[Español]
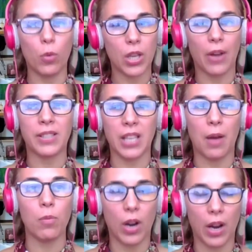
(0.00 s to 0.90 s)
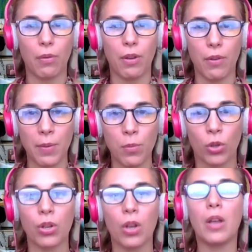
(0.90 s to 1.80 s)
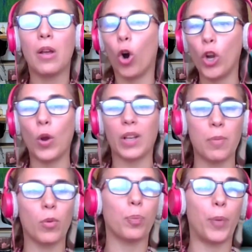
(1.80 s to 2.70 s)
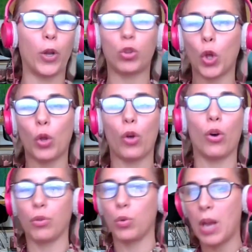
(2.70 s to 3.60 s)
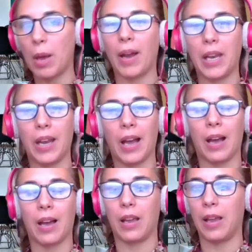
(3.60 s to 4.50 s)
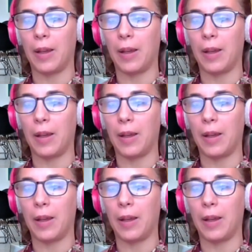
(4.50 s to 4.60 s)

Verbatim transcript: que muchas veces las mujeres vivimos. Hoy lo hacemos, pero es todo de una manera